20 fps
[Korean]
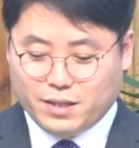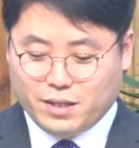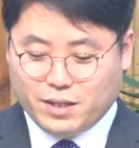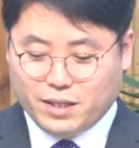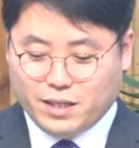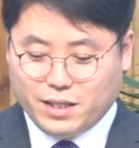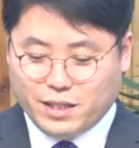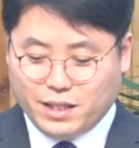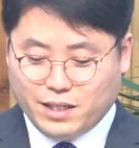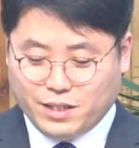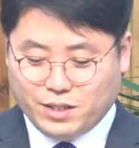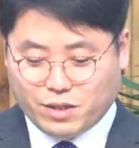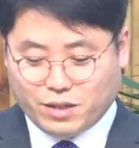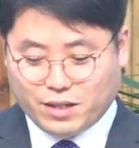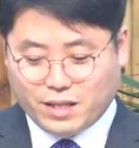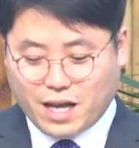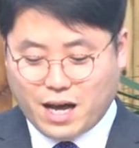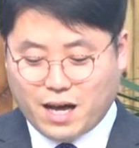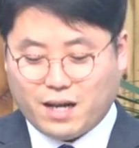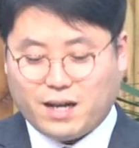
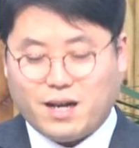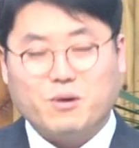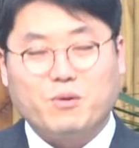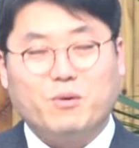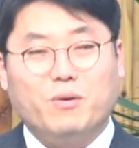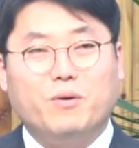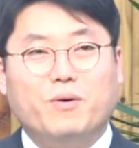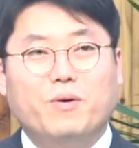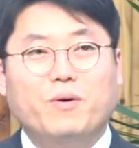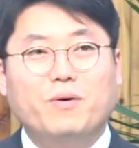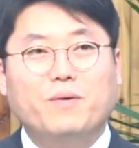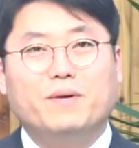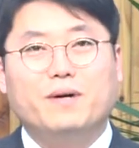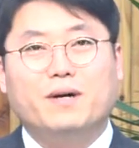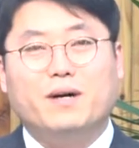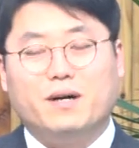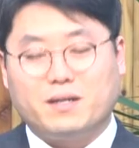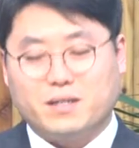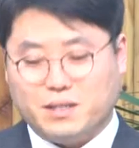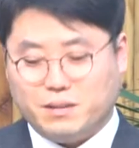있었다라고
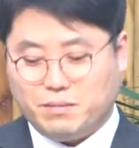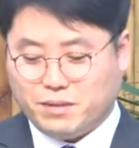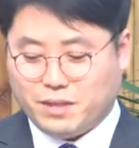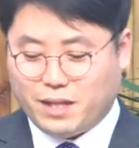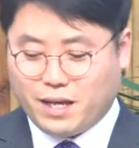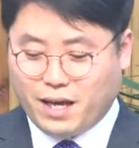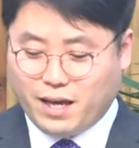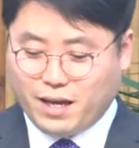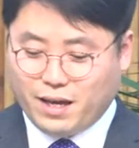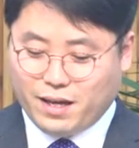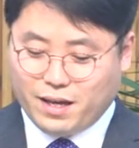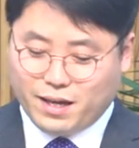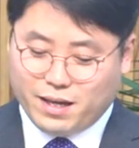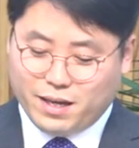어, 그분의